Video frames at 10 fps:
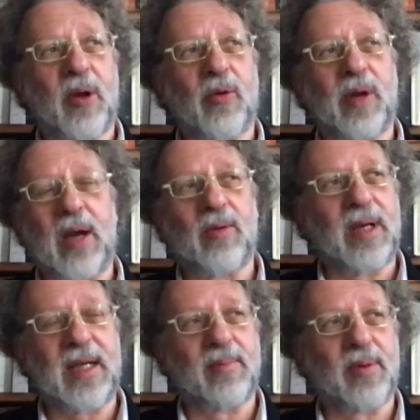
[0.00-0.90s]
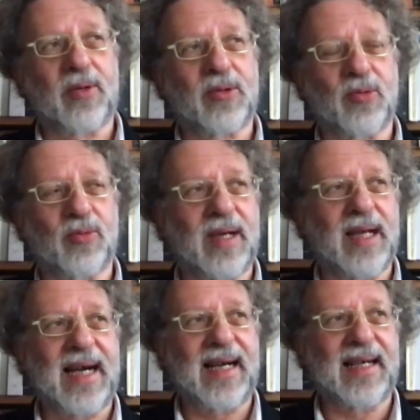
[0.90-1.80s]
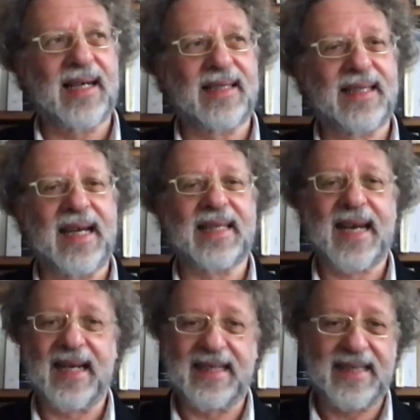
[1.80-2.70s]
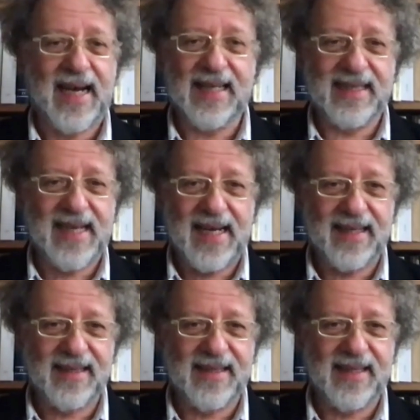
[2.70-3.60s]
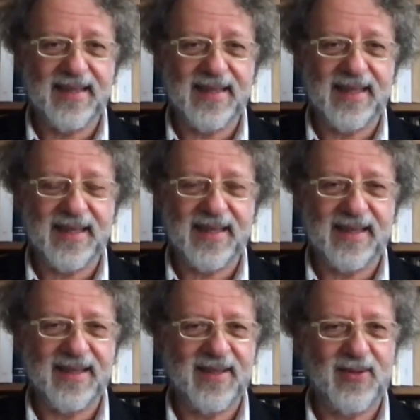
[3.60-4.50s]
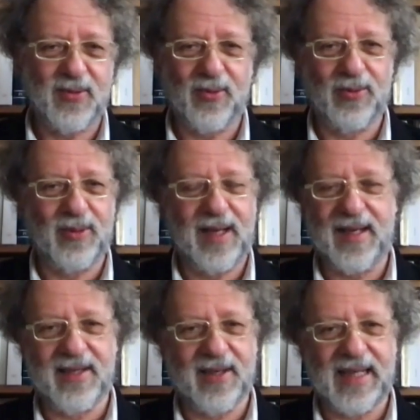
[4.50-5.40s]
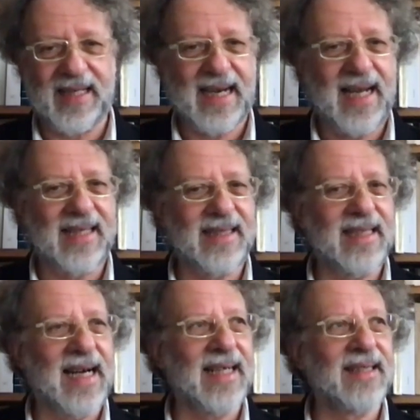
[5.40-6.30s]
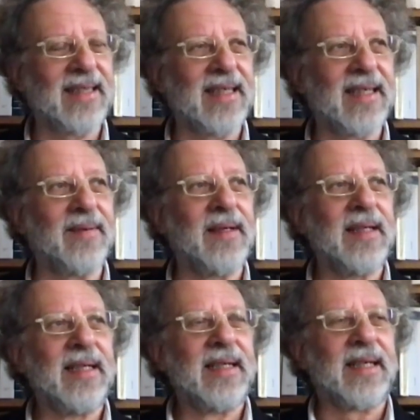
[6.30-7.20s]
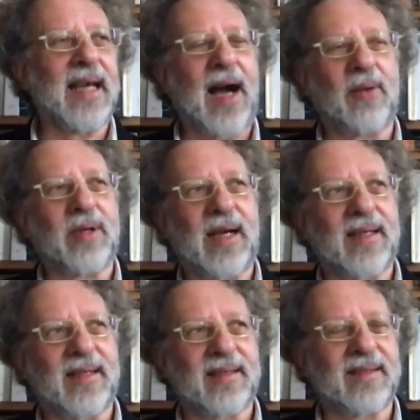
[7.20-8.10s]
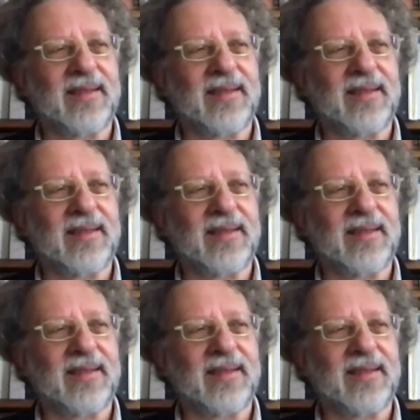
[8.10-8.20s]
Non è un libro sulla teatralità di Dante, che, sull'utilizzo teatrale di Dante, che ha una,